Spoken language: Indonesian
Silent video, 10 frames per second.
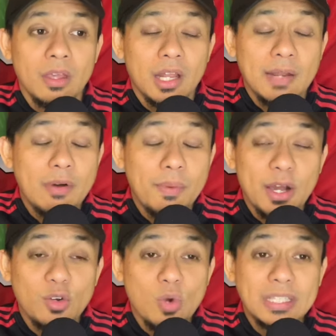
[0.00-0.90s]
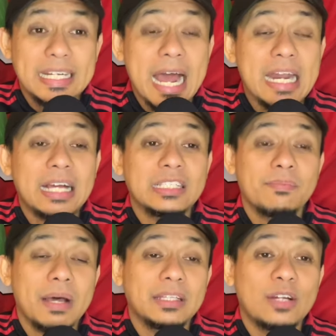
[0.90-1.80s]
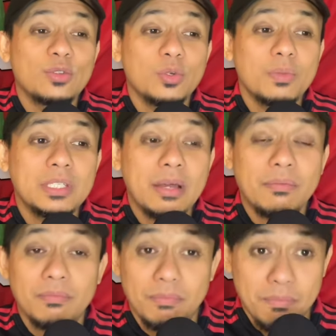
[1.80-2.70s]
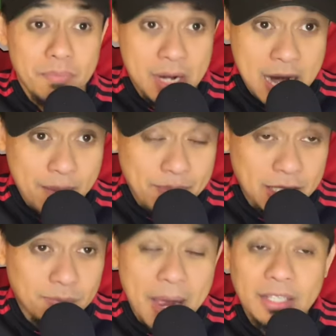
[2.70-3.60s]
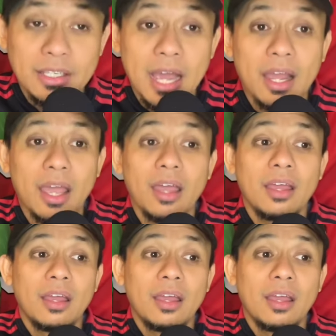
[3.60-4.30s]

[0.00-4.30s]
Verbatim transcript: di babak kedua tidak ada kesempatan untuk bisa bernapas panjang ya